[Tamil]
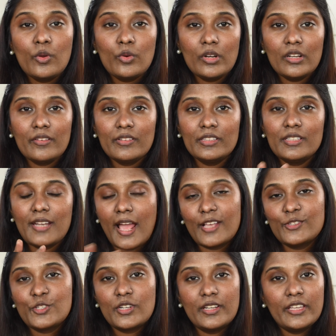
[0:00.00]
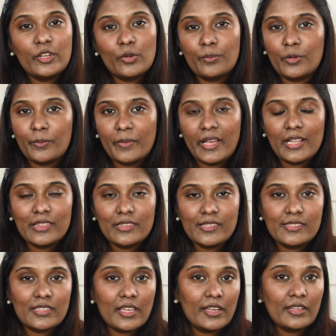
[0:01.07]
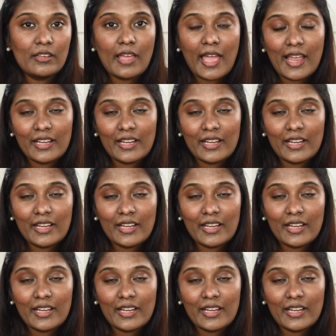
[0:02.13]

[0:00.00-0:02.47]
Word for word: உங்களுக்கு வந்து நேச்சுரலி ரொம்ப ரொம்ப ஹெல்த்தி ஸ்கின்